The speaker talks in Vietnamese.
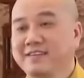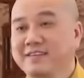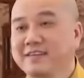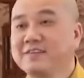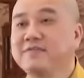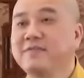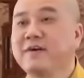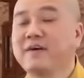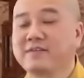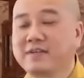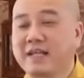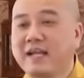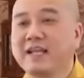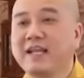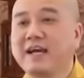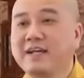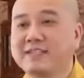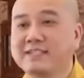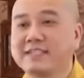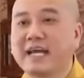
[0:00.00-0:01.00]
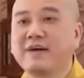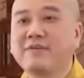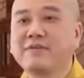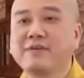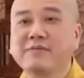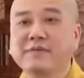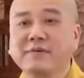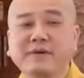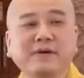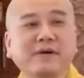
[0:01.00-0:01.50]
đức phật trả lời sao
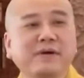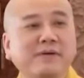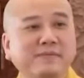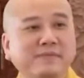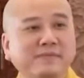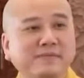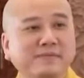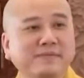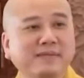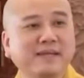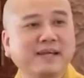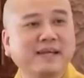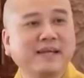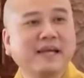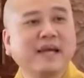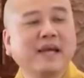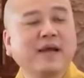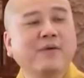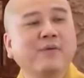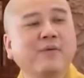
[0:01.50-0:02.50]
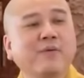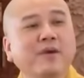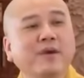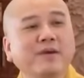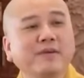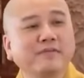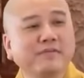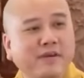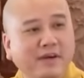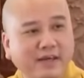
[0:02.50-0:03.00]
quý vị không
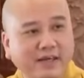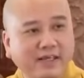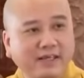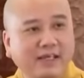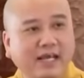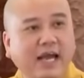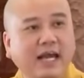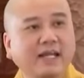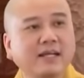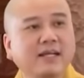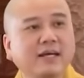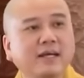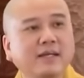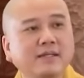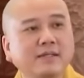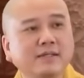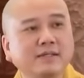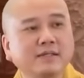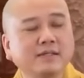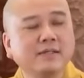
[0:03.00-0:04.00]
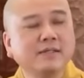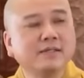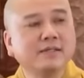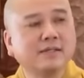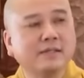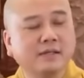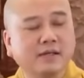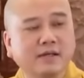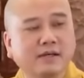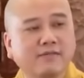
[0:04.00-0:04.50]
quý vị hãy nên
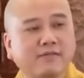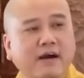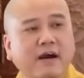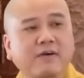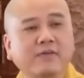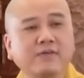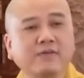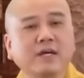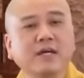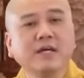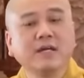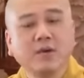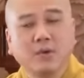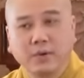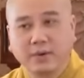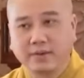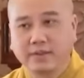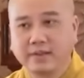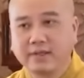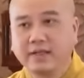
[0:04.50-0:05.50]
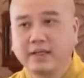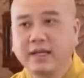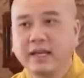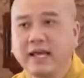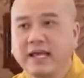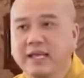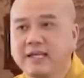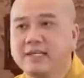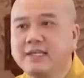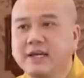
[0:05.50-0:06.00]
nương tựa vào giới luật
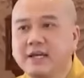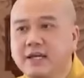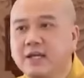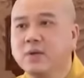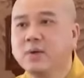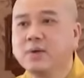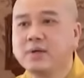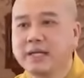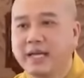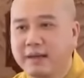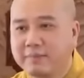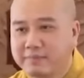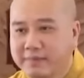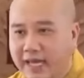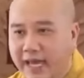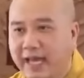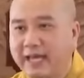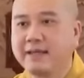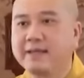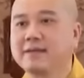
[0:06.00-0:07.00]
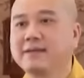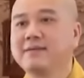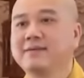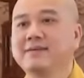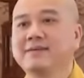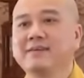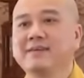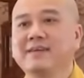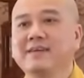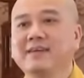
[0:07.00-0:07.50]
lấy giới luật làm thầy
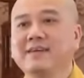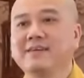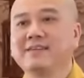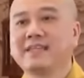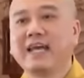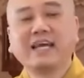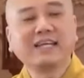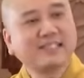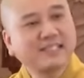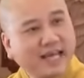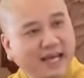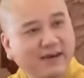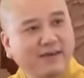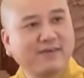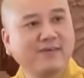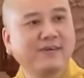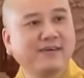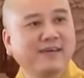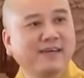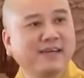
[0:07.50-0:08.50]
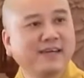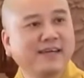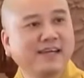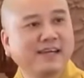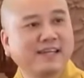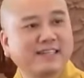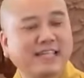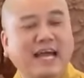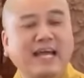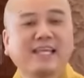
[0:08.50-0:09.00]
tại sao
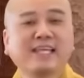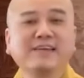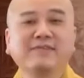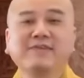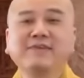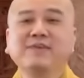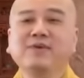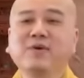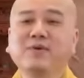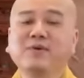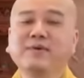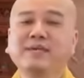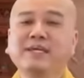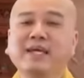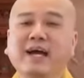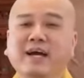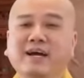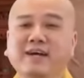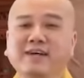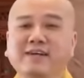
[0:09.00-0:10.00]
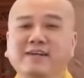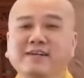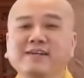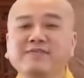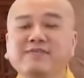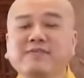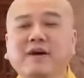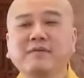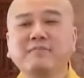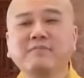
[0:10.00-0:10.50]
tại vì ví dụ bây giờ
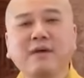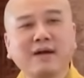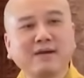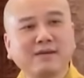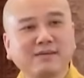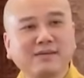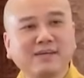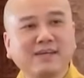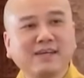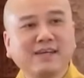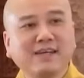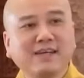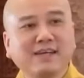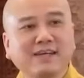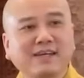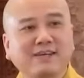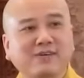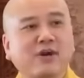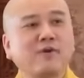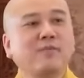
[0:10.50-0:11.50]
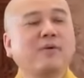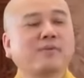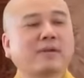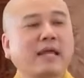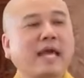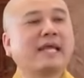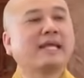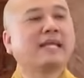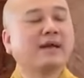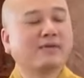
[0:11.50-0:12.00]
đức phật mất có một
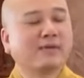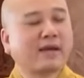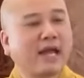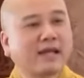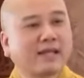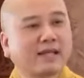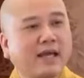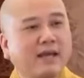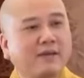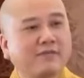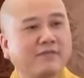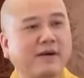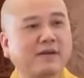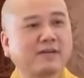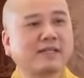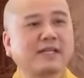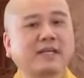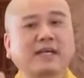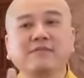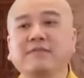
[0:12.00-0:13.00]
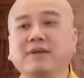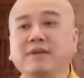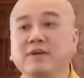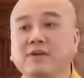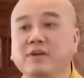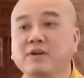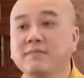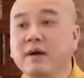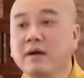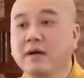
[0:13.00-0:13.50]
thầy nào khác thế phật thì cái vị
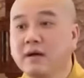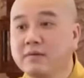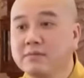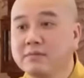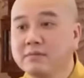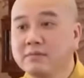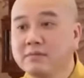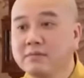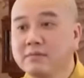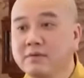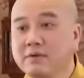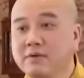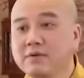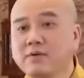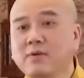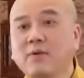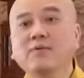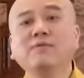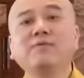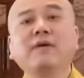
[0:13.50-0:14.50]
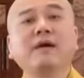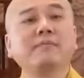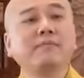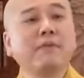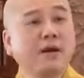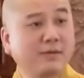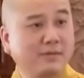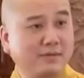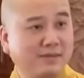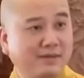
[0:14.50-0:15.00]
đó có mất không cũng phải
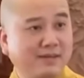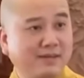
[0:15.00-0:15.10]
mất